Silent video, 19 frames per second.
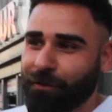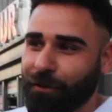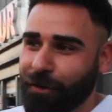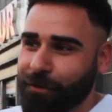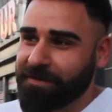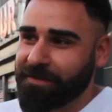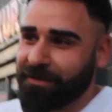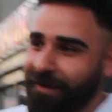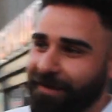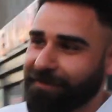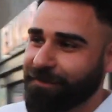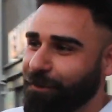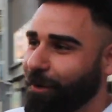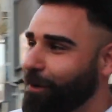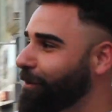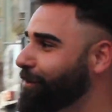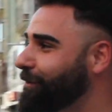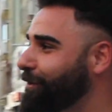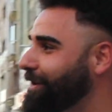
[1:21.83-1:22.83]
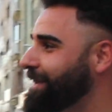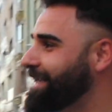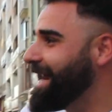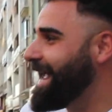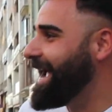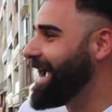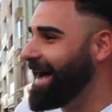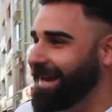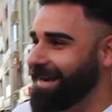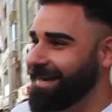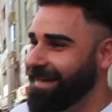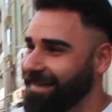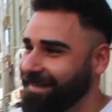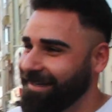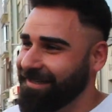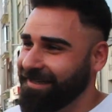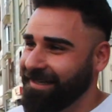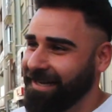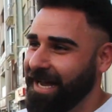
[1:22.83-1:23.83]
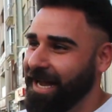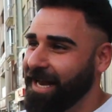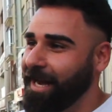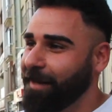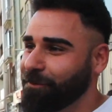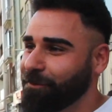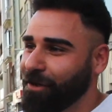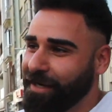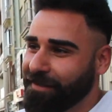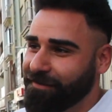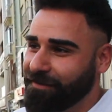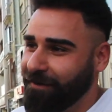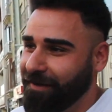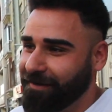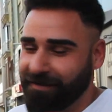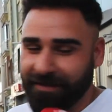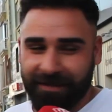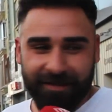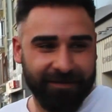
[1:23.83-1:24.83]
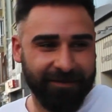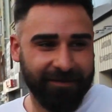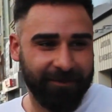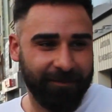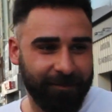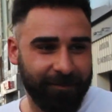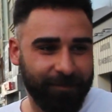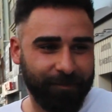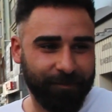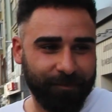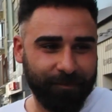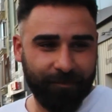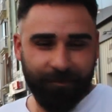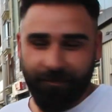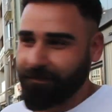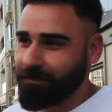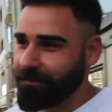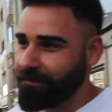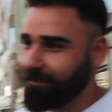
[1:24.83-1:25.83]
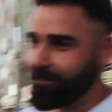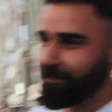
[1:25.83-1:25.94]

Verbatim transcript: diyorum Sivaslı olurduk yine yani. Elhamdülillah Sivaslıyız. Olmasaydık